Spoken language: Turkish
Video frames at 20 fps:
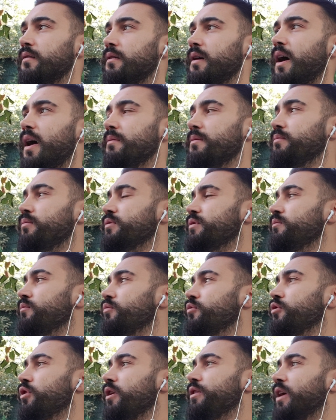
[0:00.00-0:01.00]
abi
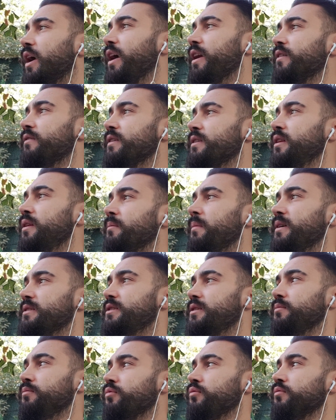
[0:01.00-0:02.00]
şimdi bu da tarif
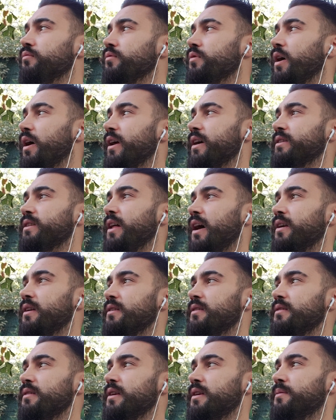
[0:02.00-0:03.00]
edilmez ki bu
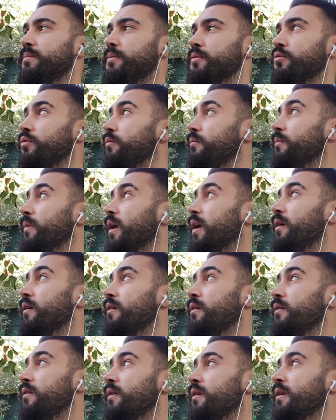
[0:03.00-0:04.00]
karakterlik bir durum ya.
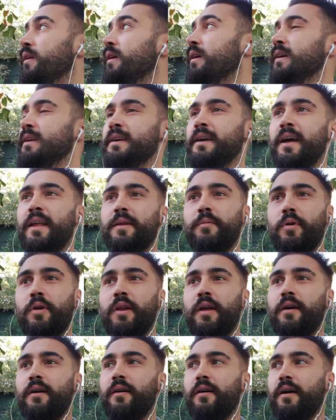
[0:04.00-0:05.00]
Yani
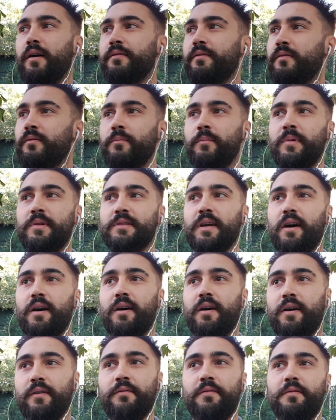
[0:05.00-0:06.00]
böyle hafif mizah,
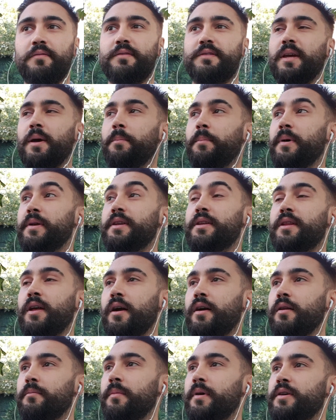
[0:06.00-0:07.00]
hafif sempatik
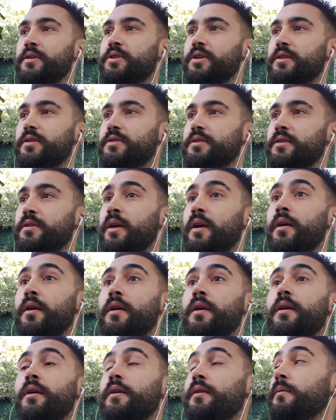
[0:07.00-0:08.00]
takılmaya çalışın.
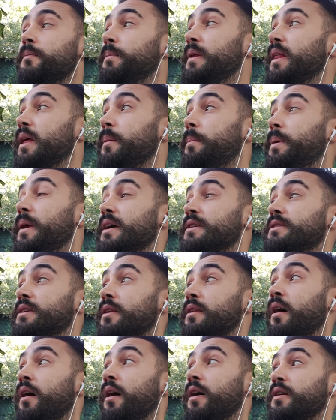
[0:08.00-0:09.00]
Bir de
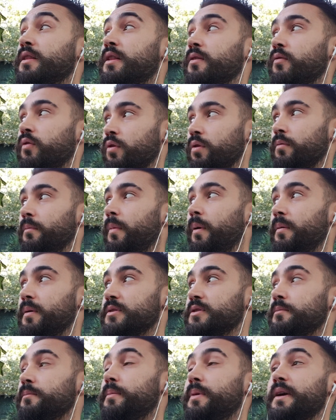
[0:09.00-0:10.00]
piyasada aktif olun
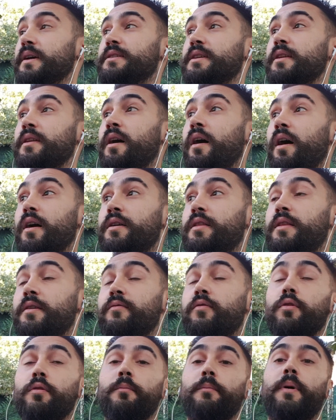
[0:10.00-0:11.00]
babacım. Piyasada
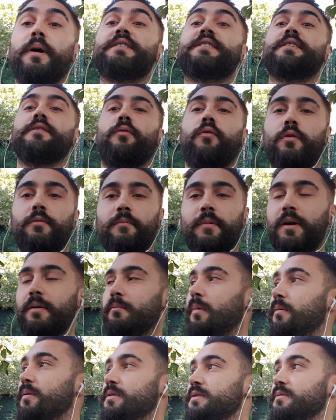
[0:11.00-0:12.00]
aktif olun. Pasif
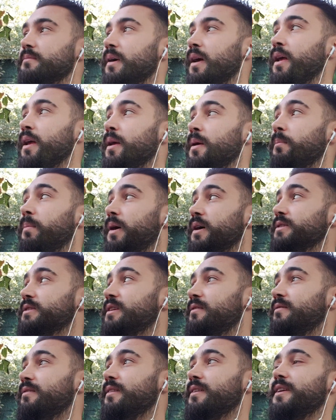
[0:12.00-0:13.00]
olmayın babacım.
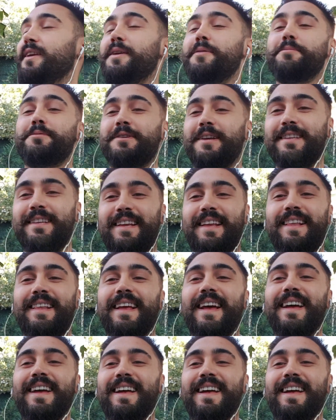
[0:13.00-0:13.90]
Pasiflik iyi bir şey değil.